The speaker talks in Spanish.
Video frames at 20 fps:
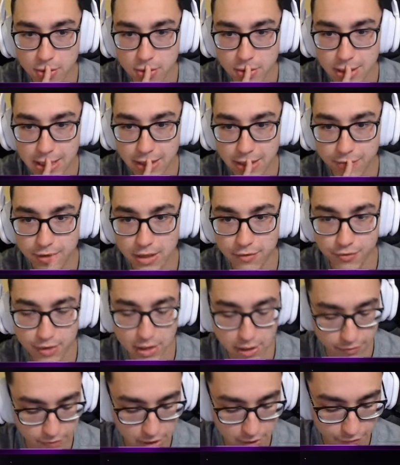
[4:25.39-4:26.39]
If, if,
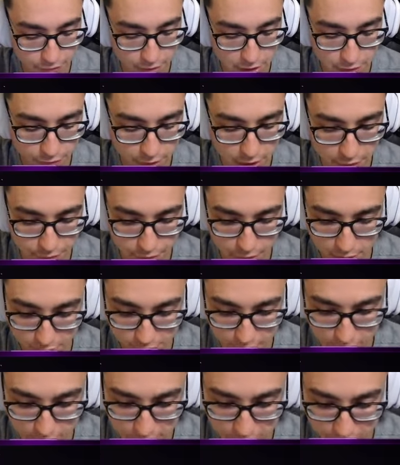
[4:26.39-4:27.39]
if, if, if, if,
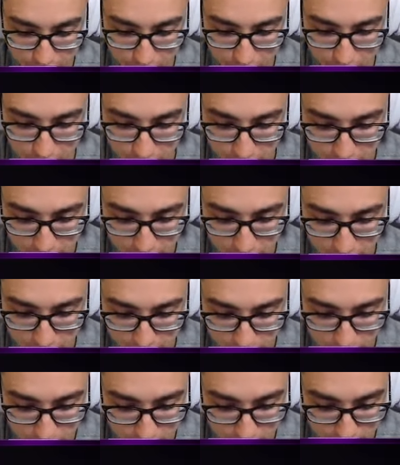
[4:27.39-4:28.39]
if, if, if, if, if,
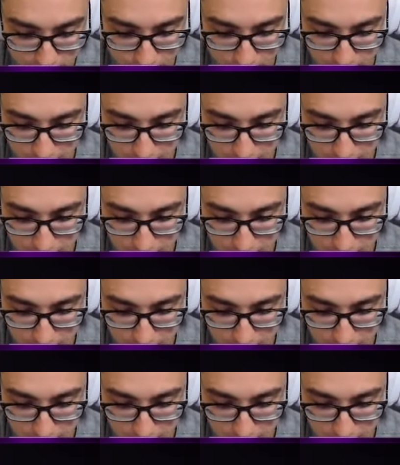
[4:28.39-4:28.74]
if. if.